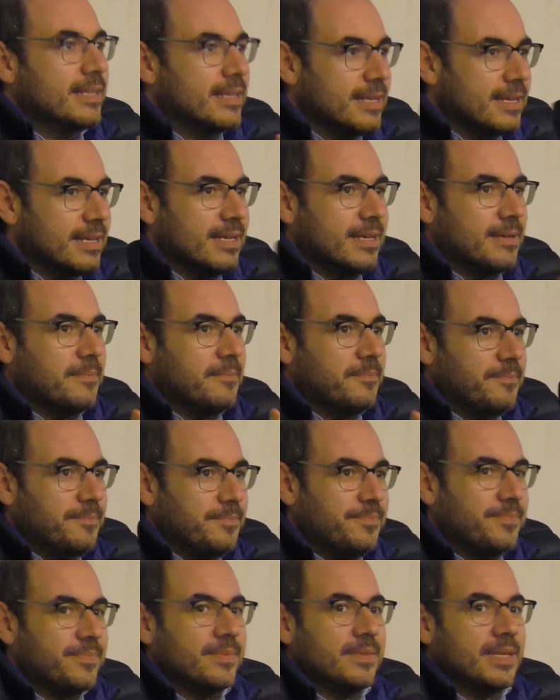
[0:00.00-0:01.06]

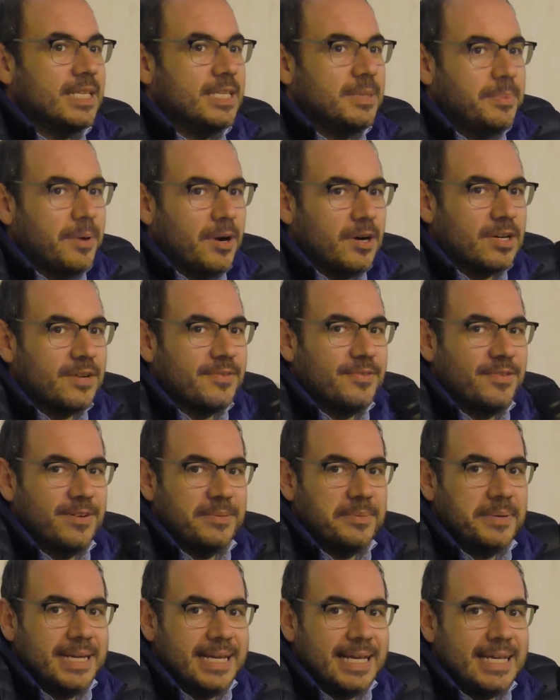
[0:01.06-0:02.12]
ehm, i tipografi
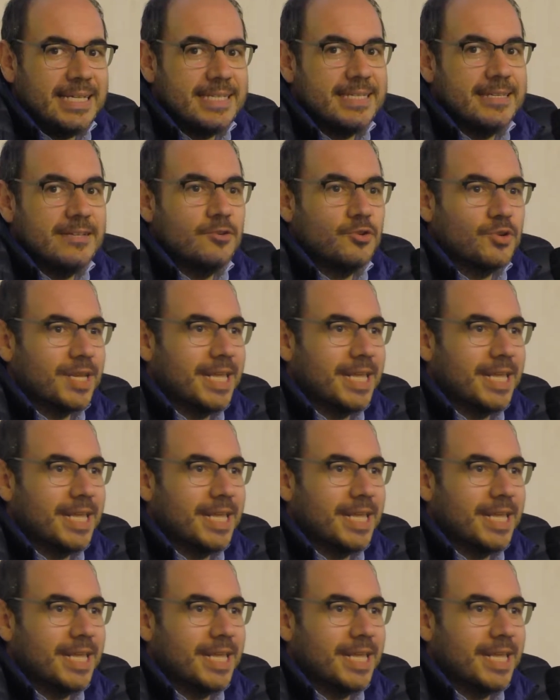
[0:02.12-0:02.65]
fabrinesi non